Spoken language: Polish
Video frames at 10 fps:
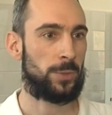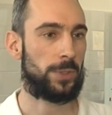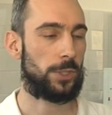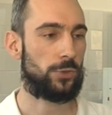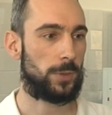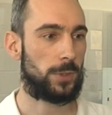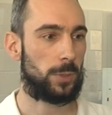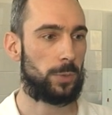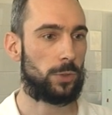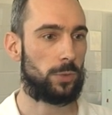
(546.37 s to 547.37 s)
to także
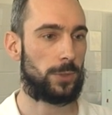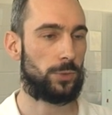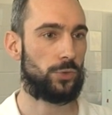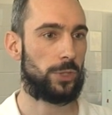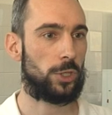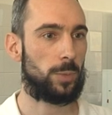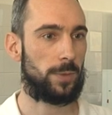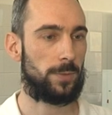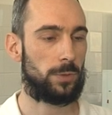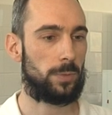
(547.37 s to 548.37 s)
osoby, które z różnego
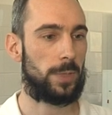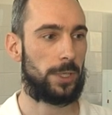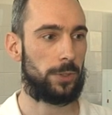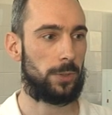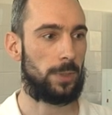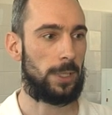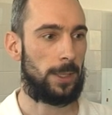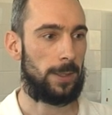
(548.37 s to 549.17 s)
powodu mają,